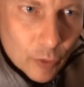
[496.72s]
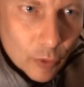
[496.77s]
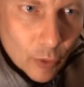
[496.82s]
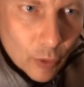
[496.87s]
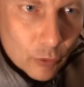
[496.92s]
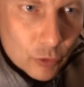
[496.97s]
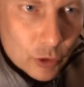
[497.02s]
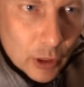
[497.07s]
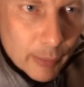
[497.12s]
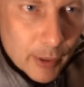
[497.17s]

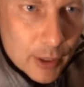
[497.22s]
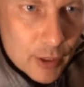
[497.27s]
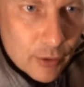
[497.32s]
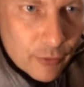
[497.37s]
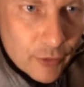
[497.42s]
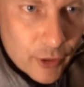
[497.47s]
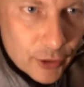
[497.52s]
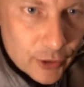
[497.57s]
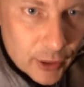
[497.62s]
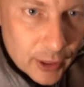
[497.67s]
Jo, ich habe jetzt
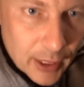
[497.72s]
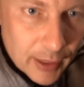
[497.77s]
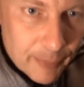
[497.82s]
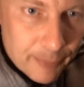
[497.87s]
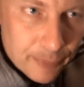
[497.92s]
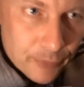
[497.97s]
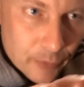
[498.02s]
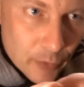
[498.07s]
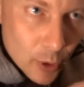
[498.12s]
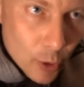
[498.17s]
hier vier drin.
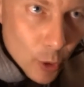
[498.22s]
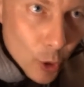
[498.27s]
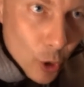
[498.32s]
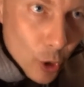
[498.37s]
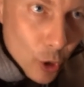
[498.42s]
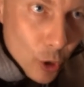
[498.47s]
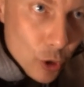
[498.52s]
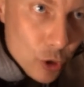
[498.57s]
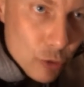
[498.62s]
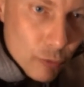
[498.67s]

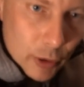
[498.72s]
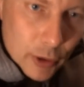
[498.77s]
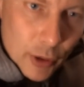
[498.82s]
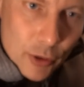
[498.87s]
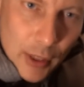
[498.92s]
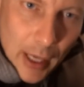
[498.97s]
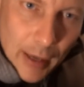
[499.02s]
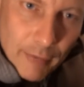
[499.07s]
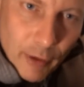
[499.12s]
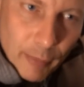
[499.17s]
Ich warte
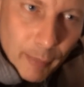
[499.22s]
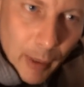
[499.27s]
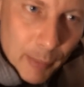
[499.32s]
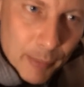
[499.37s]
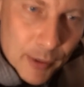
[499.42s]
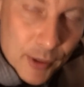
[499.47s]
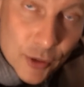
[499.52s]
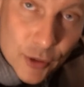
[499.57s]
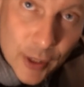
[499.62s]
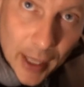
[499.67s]
jetzt einfach mal,
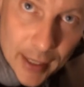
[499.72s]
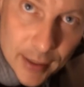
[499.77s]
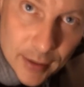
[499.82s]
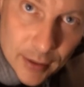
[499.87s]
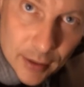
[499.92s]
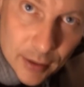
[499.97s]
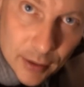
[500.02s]
bis es heiß